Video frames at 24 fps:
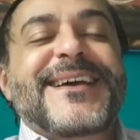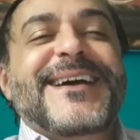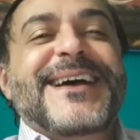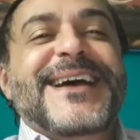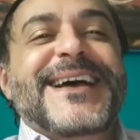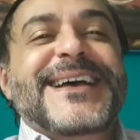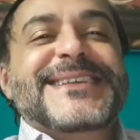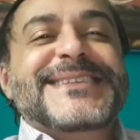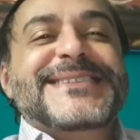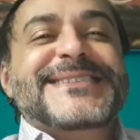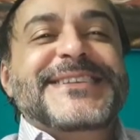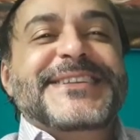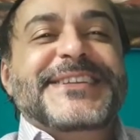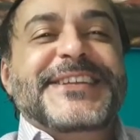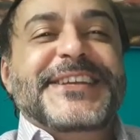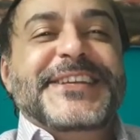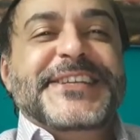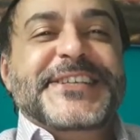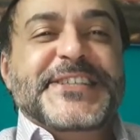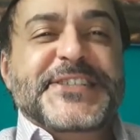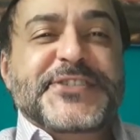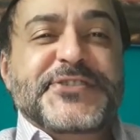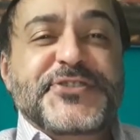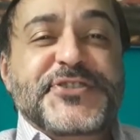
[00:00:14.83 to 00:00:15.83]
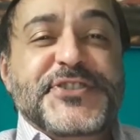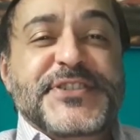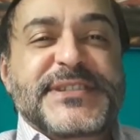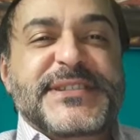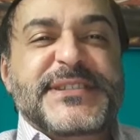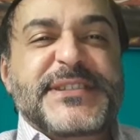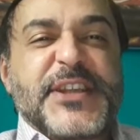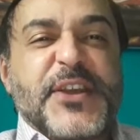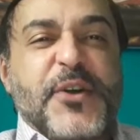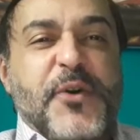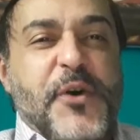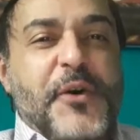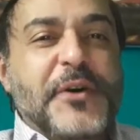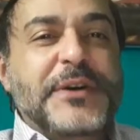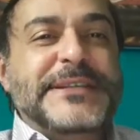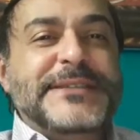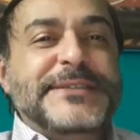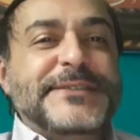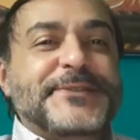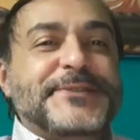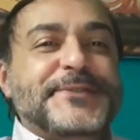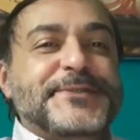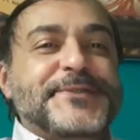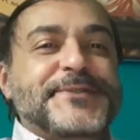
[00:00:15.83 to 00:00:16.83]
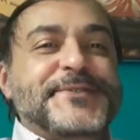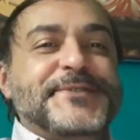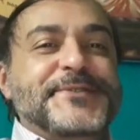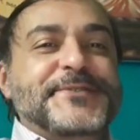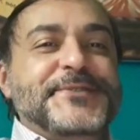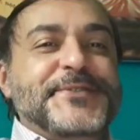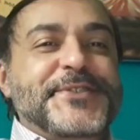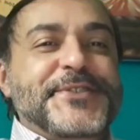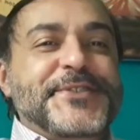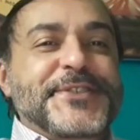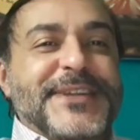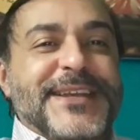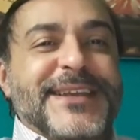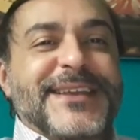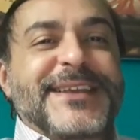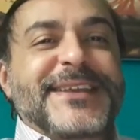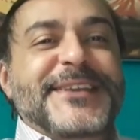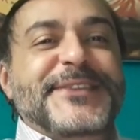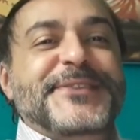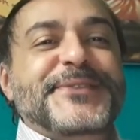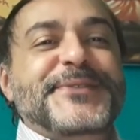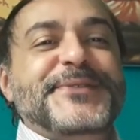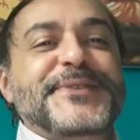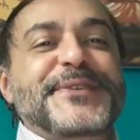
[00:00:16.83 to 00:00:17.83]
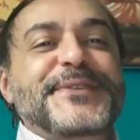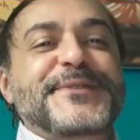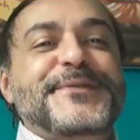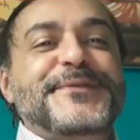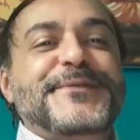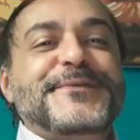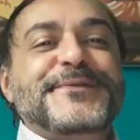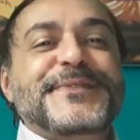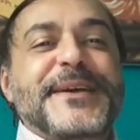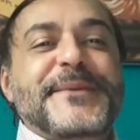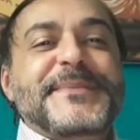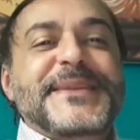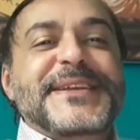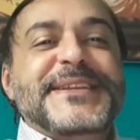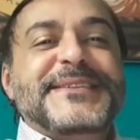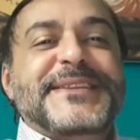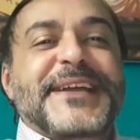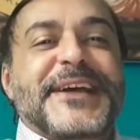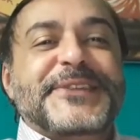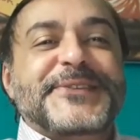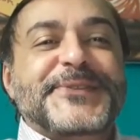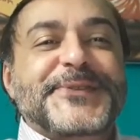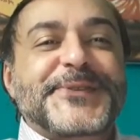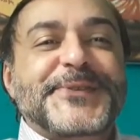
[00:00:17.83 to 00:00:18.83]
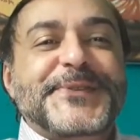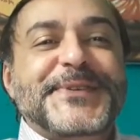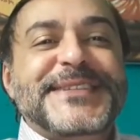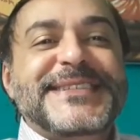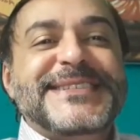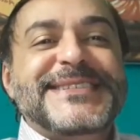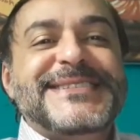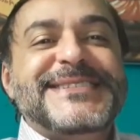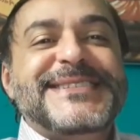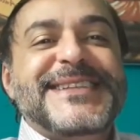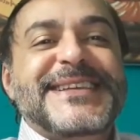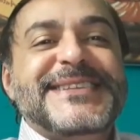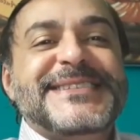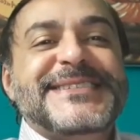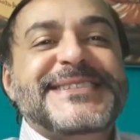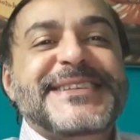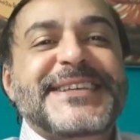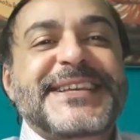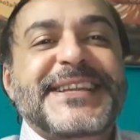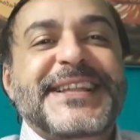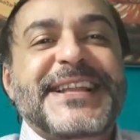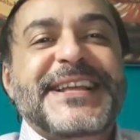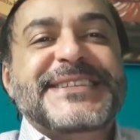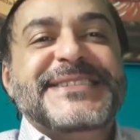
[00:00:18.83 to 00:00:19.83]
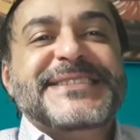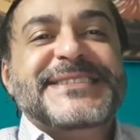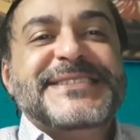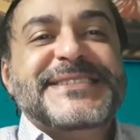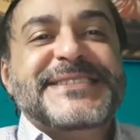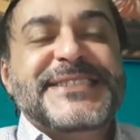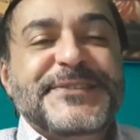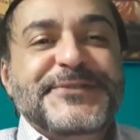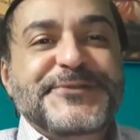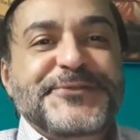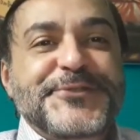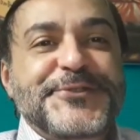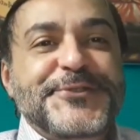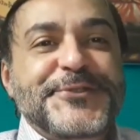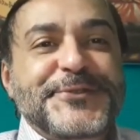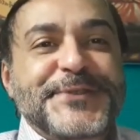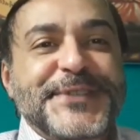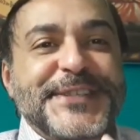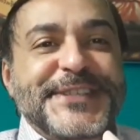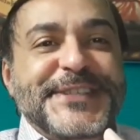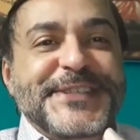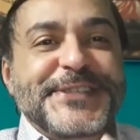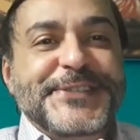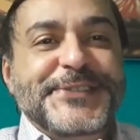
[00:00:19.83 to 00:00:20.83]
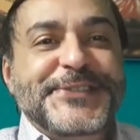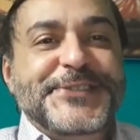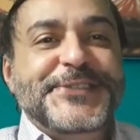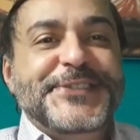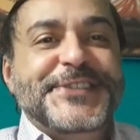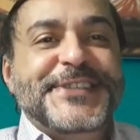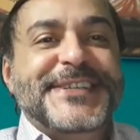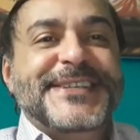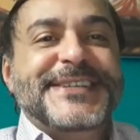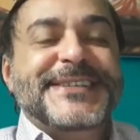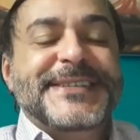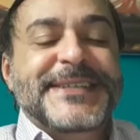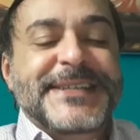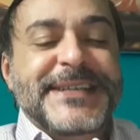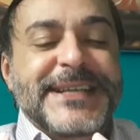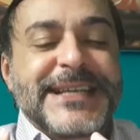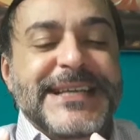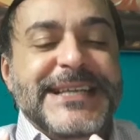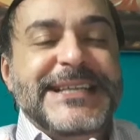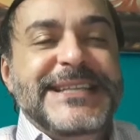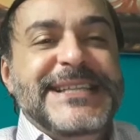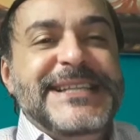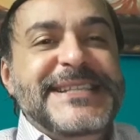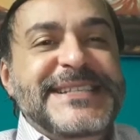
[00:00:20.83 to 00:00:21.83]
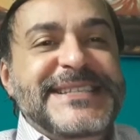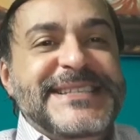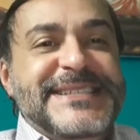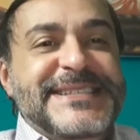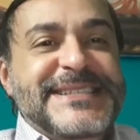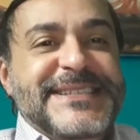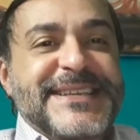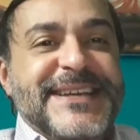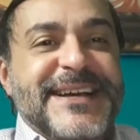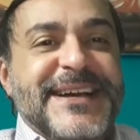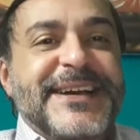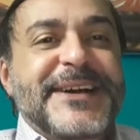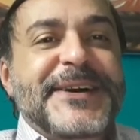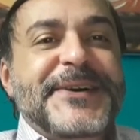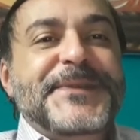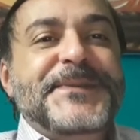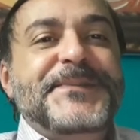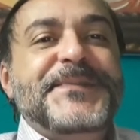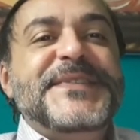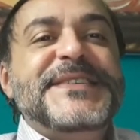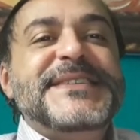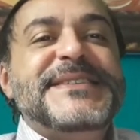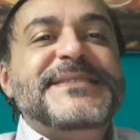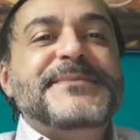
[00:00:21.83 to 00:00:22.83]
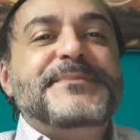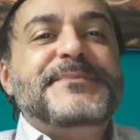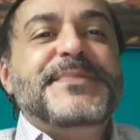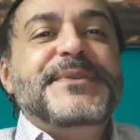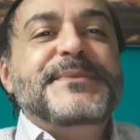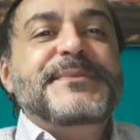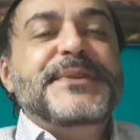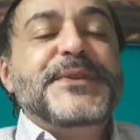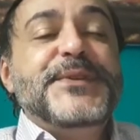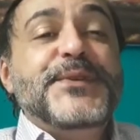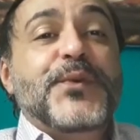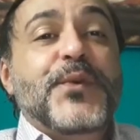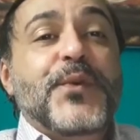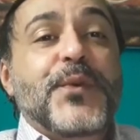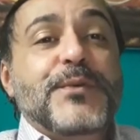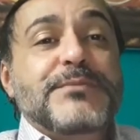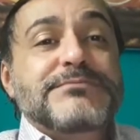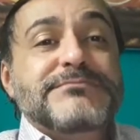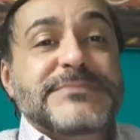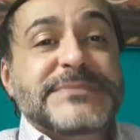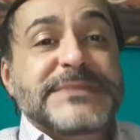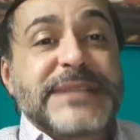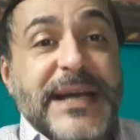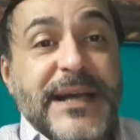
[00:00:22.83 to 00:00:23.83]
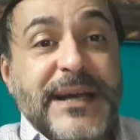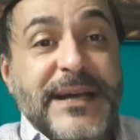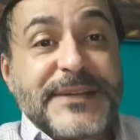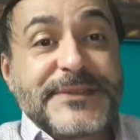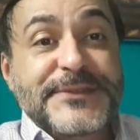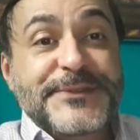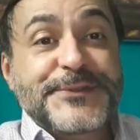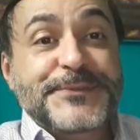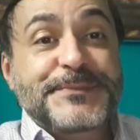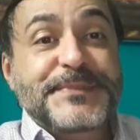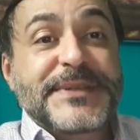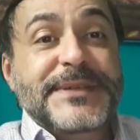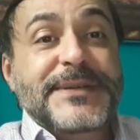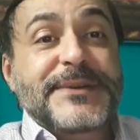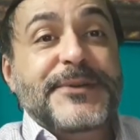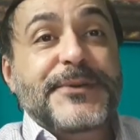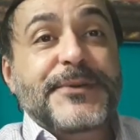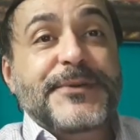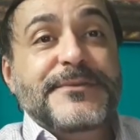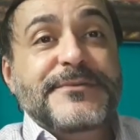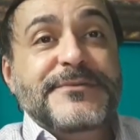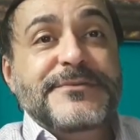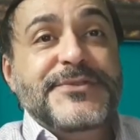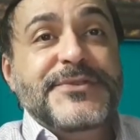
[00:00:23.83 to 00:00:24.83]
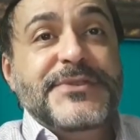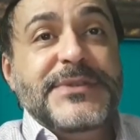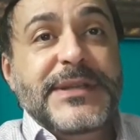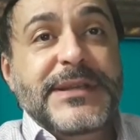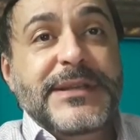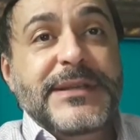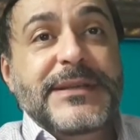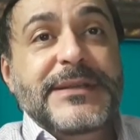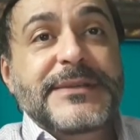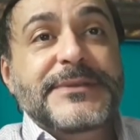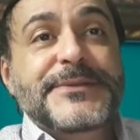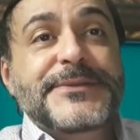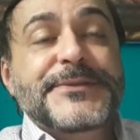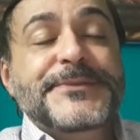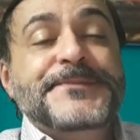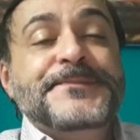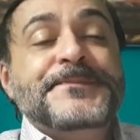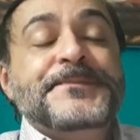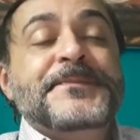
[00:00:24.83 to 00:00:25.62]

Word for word: a serem grandes teóricos do direito e fundamentadores dessa relação jurídica inicial, desse primeiro contato para com o direito.